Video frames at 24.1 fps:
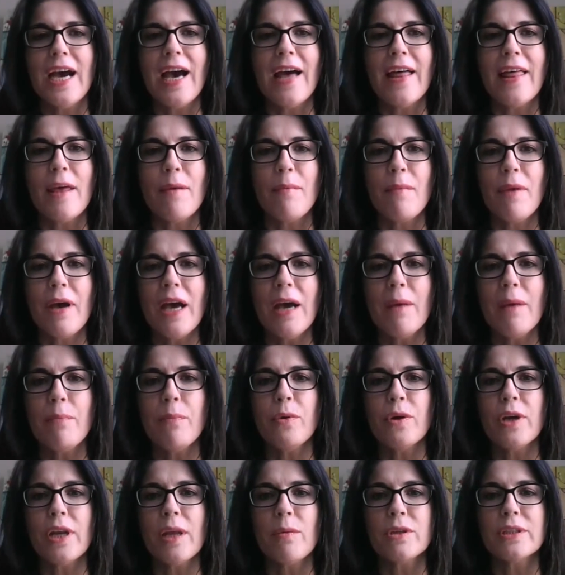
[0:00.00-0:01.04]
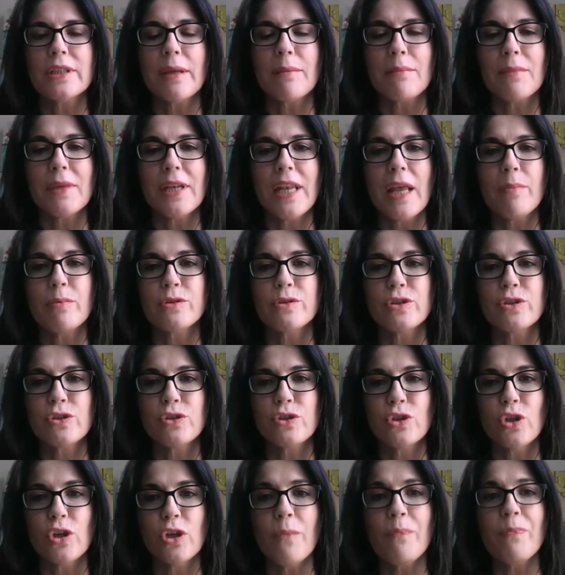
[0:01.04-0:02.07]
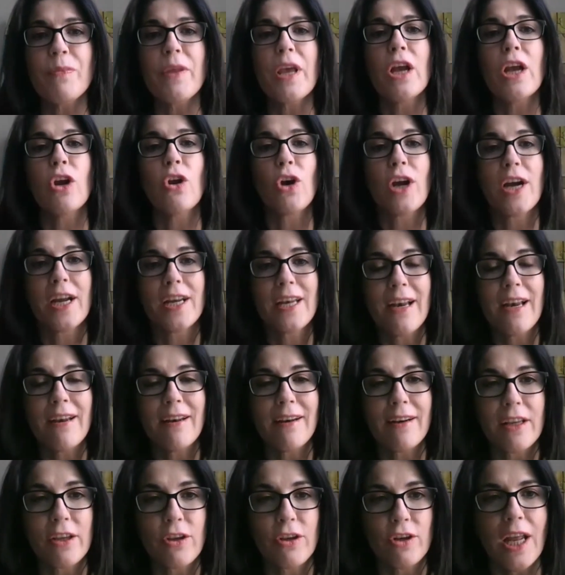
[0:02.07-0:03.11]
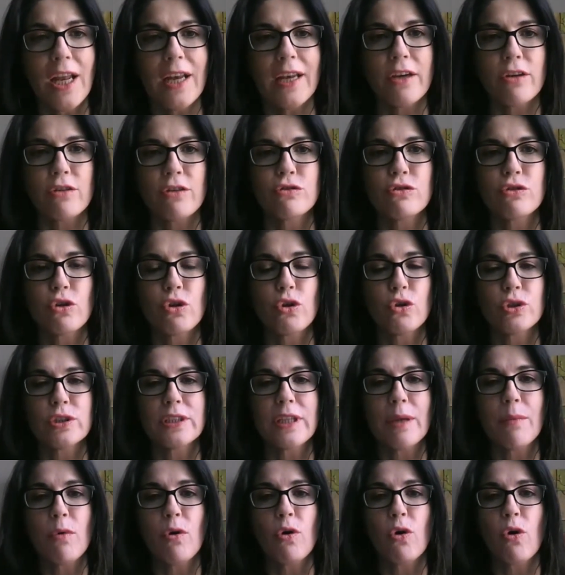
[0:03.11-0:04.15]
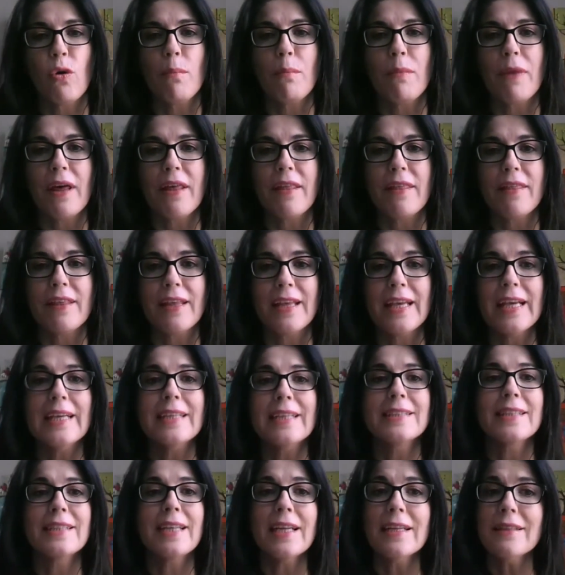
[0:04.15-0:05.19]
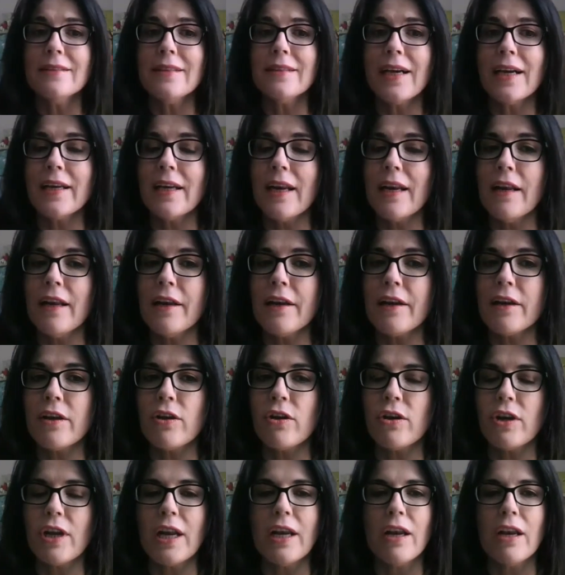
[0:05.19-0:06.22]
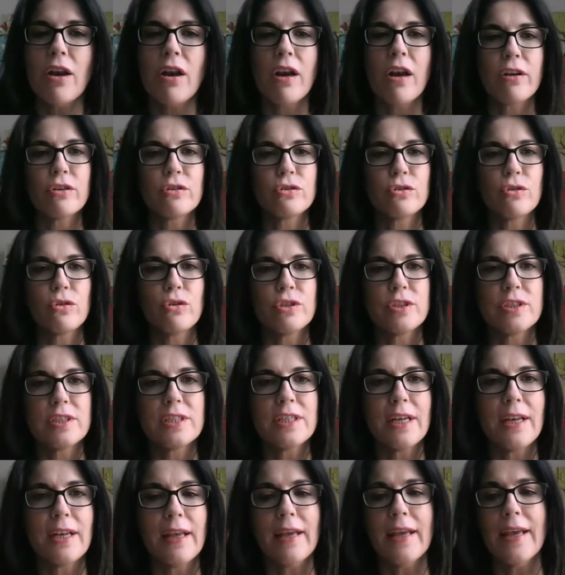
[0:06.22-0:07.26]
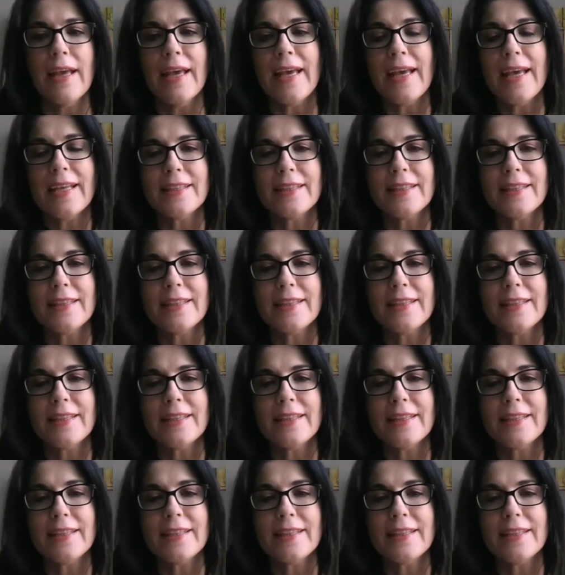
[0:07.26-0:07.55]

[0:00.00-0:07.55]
Además, ponemos también a disposición los canales regionales. Nosotros contamos con más de 30 canales regionales a lo largo de todo Chile.